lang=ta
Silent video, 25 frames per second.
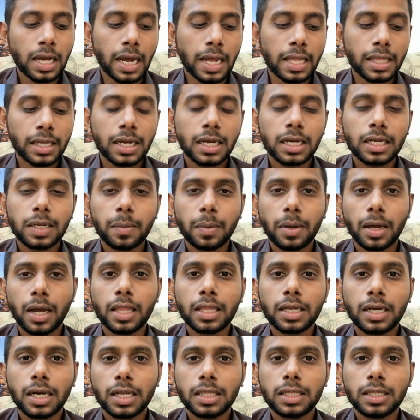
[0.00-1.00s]
அதுக்கட்டமாக
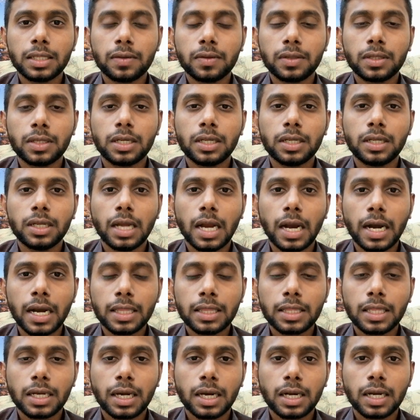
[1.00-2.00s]
அதுக்கடுத்தது வந்துட்டு
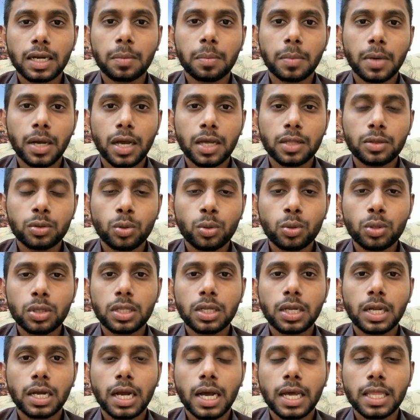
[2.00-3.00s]
அடுத்த கட்டமாக
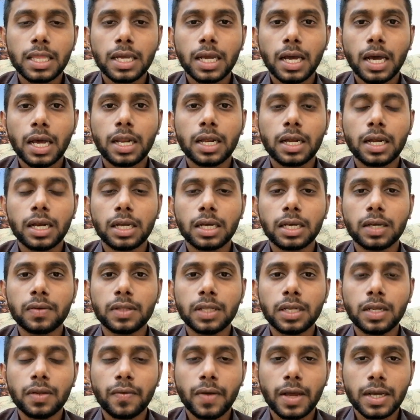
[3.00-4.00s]
தூதரக அதிகாரிகளுக்கு
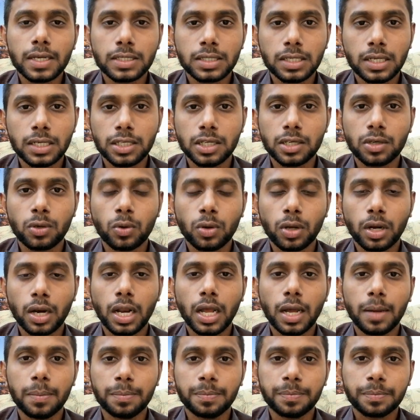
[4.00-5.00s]
வந்துட்டு வேக்சினேஷன்
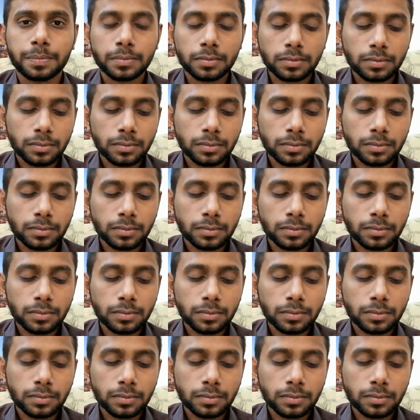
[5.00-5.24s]
கொடுக்கலாம்